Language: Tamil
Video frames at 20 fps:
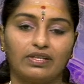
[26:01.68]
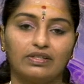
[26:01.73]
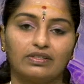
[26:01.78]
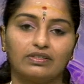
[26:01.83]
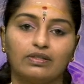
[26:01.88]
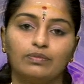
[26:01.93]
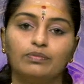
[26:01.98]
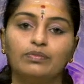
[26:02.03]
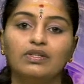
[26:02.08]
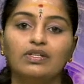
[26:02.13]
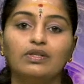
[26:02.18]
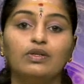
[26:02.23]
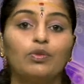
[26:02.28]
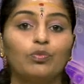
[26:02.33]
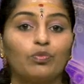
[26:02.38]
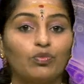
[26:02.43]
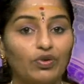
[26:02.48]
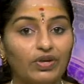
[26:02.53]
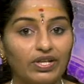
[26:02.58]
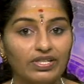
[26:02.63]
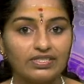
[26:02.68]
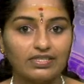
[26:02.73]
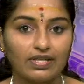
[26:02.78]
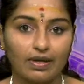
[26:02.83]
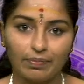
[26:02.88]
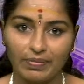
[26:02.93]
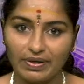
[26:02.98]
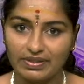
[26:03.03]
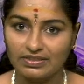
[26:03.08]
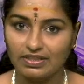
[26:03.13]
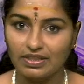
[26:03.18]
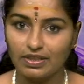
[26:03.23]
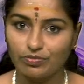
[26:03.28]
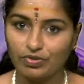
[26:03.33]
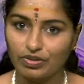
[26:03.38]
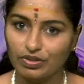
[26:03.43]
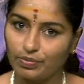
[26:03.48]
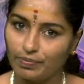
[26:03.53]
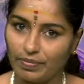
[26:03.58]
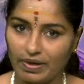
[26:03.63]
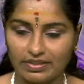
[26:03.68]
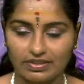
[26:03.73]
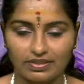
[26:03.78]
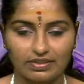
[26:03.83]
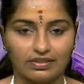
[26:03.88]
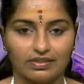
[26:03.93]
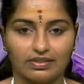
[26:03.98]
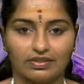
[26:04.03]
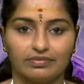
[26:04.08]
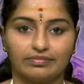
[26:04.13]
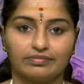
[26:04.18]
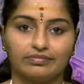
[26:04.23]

இருக்கும் முடிஞ்சா பிரசனம் வந்து பார்த்துக்குங்க